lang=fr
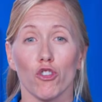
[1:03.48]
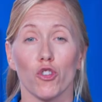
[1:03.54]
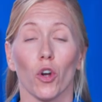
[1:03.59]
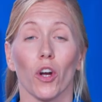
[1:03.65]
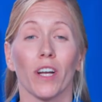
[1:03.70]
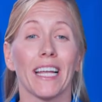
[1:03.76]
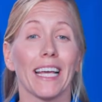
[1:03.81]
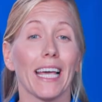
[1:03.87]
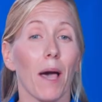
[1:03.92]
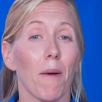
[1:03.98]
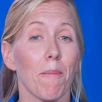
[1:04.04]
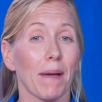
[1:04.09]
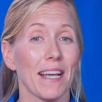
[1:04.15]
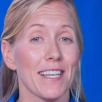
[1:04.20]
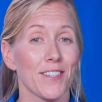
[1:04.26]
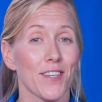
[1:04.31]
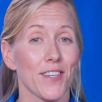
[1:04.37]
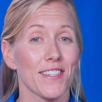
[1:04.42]
sur un écran
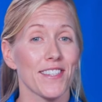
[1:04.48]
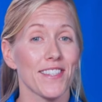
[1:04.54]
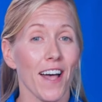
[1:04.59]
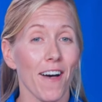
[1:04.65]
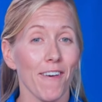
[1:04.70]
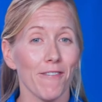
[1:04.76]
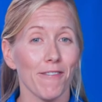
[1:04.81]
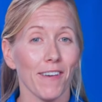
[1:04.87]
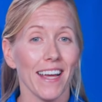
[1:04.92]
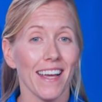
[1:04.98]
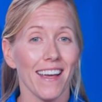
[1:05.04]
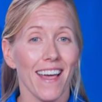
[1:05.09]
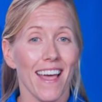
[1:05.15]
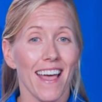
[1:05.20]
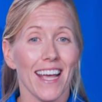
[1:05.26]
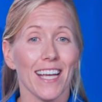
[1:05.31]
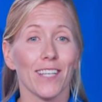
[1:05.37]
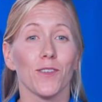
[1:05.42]
presque sans fin
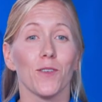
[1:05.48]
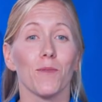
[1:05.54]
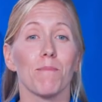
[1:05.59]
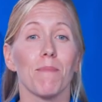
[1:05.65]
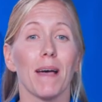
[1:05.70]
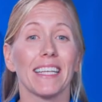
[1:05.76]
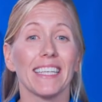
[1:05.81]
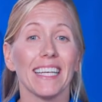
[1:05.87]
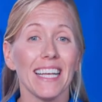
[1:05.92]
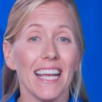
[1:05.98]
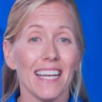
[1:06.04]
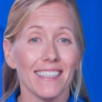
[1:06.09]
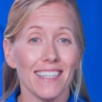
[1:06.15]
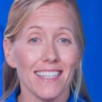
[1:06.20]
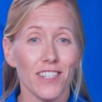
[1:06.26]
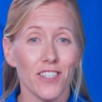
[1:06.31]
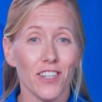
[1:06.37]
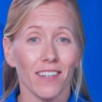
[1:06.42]
et d'une batterie
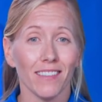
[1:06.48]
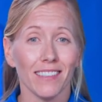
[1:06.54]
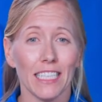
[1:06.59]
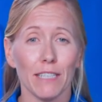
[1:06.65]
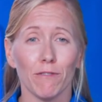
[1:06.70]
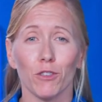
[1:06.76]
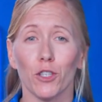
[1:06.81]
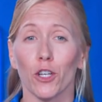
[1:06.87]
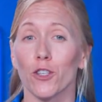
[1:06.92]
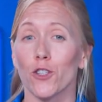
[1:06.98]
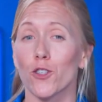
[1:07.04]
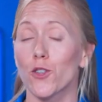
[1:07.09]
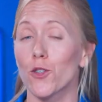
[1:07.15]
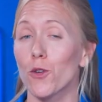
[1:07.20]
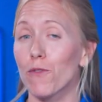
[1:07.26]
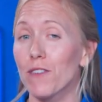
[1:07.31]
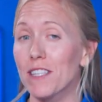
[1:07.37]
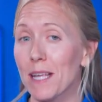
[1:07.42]
intelligente qui vous donne
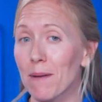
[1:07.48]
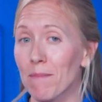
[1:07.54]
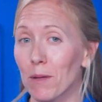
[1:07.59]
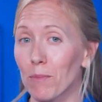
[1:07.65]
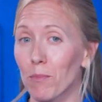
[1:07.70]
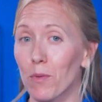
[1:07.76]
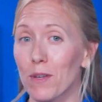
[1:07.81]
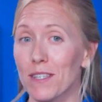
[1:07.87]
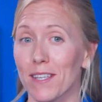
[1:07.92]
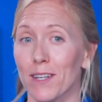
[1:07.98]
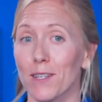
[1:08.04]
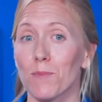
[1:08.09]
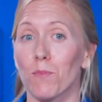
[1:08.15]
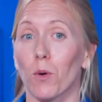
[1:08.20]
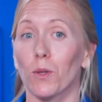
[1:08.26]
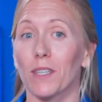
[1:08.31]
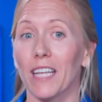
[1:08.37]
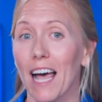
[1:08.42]
suffisamment de puissance
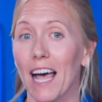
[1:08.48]
pour